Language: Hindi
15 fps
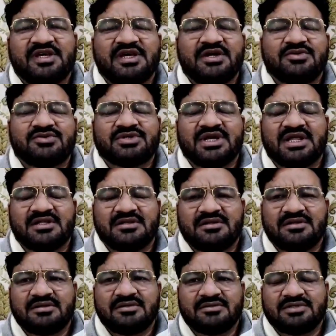देखिए उसका
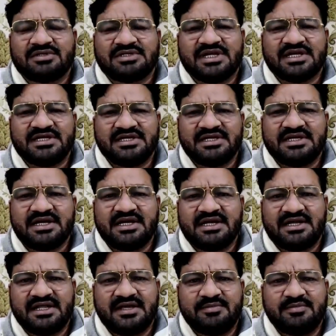टेक्निकल
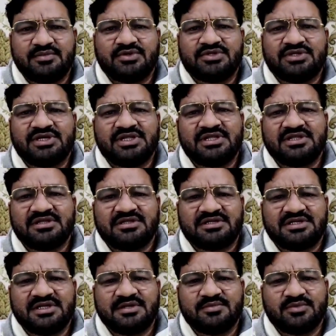टीम दो तीन
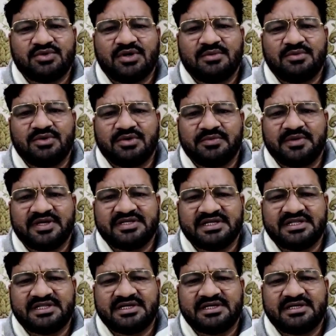टीम को हम लोग
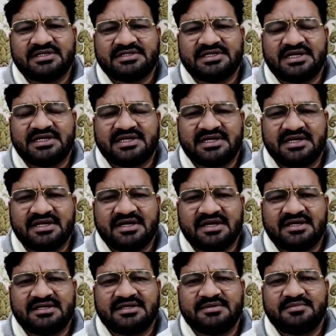भेजे थे सेंट्रल
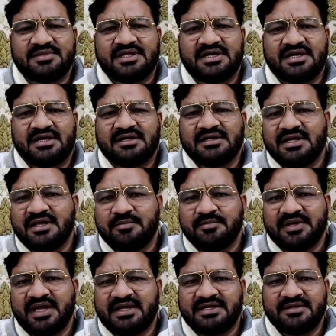का टीम था
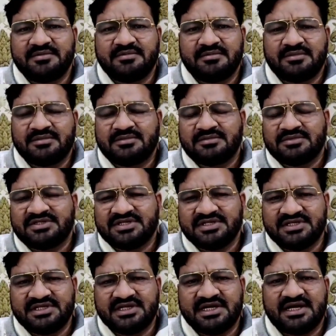बी टीम
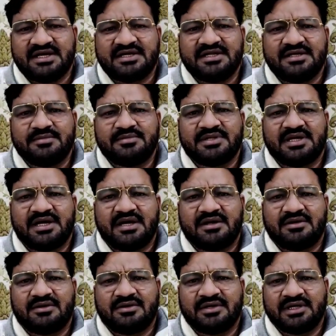सिंधरी का टीम था
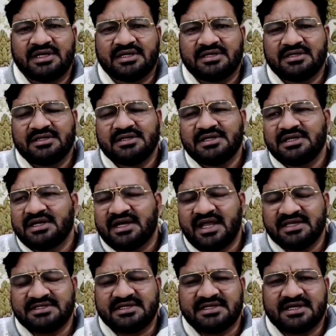और एक
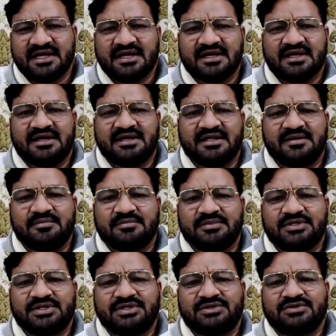राज्य सरकार का टीम
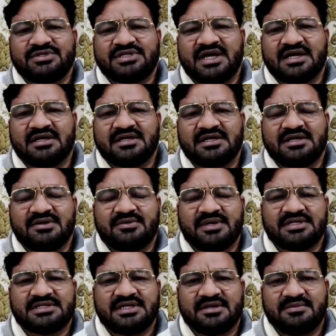तीनों जा कर के
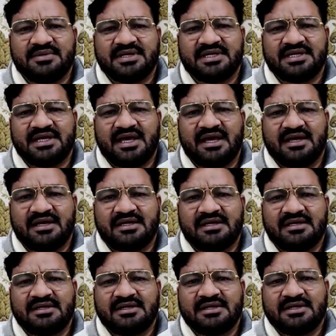वहाँ सर्वे किया है